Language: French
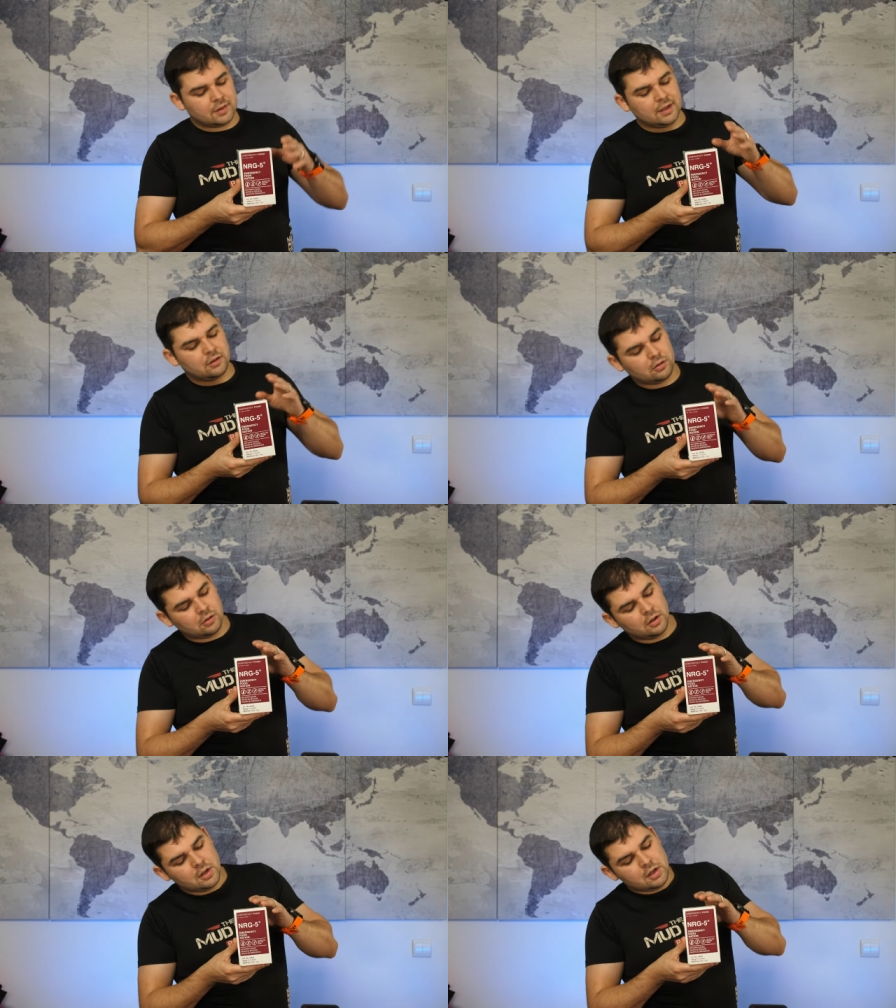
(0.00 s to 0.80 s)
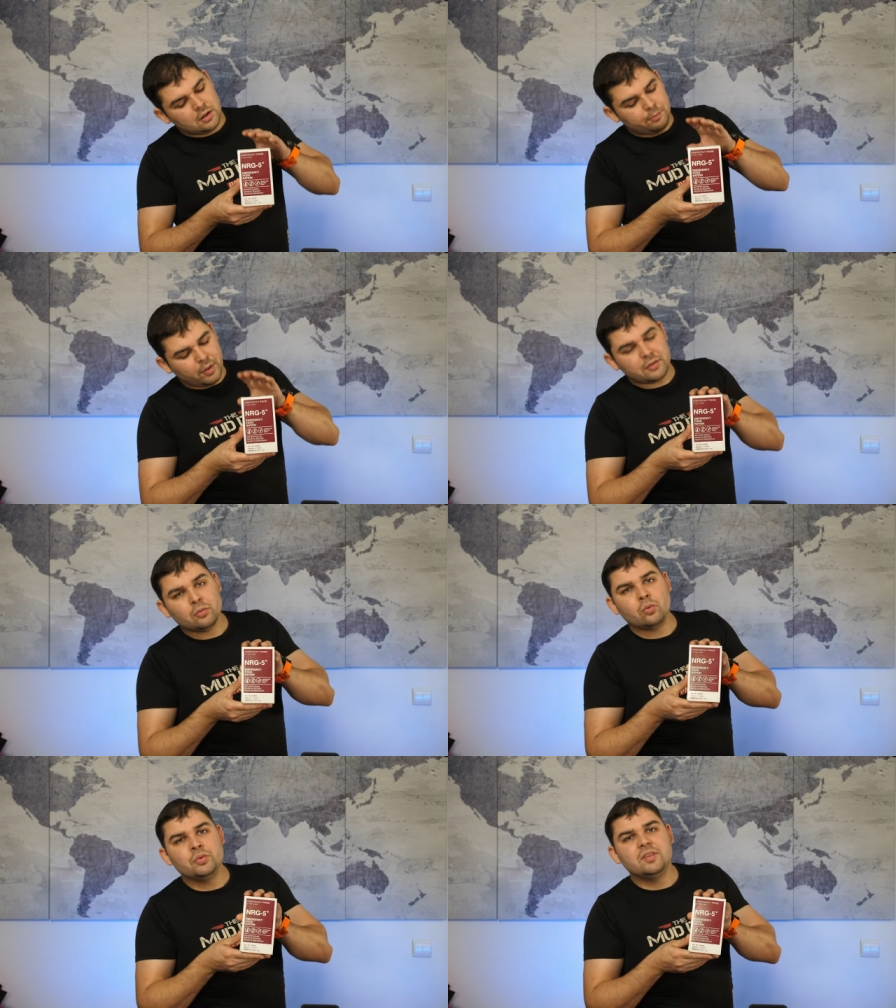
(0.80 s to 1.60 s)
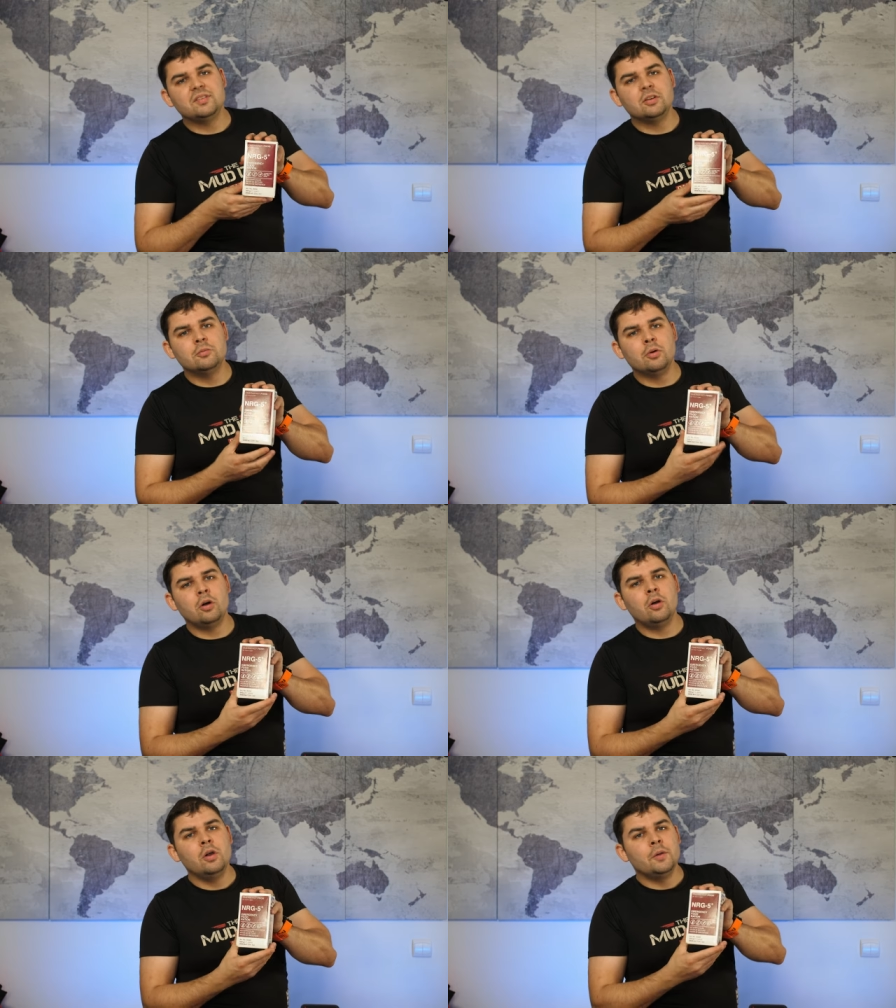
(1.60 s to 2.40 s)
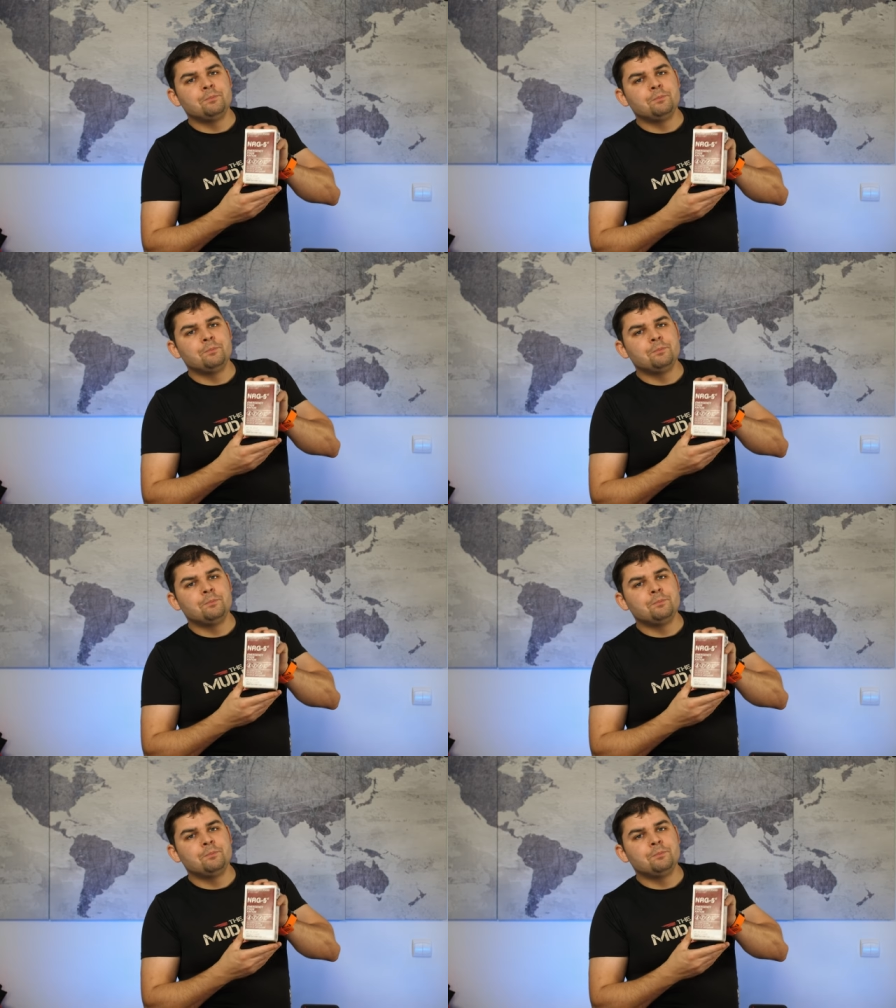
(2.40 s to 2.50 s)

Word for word: C'est que par son conditionnement